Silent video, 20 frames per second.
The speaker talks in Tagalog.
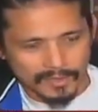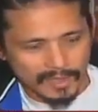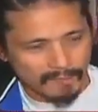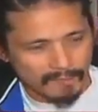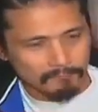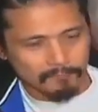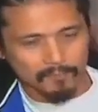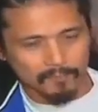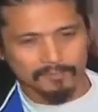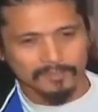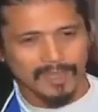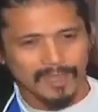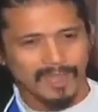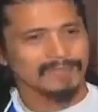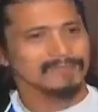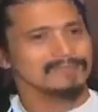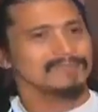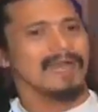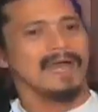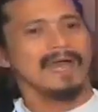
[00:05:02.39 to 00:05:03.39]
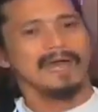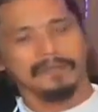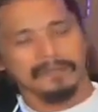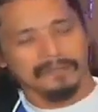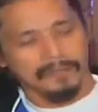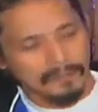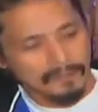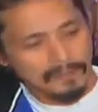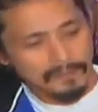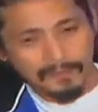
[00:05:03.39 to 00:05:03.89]
Sayyaf kung
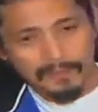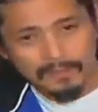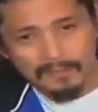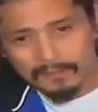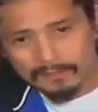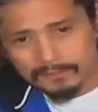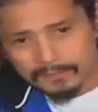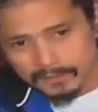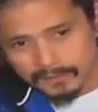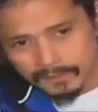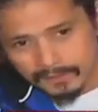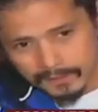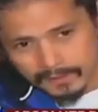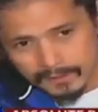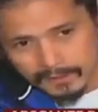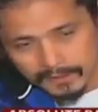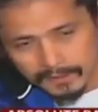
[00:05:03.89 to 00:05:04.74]
saan-saan. Si